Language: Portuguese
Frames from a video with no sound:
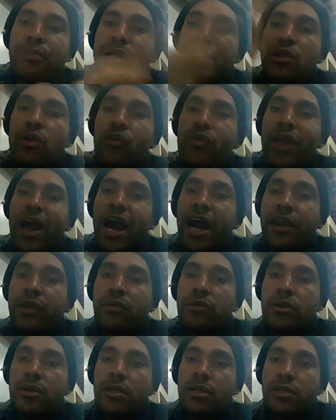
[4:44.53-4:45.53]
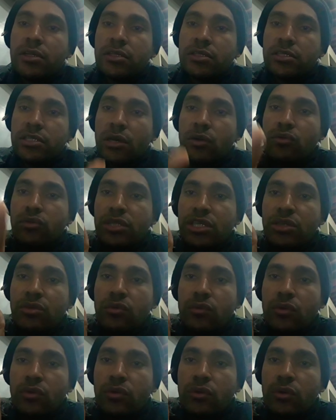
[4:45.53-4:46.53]
bilionário, são
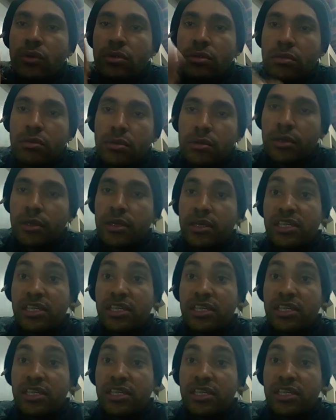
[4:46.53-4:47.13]
unidos um com o outro.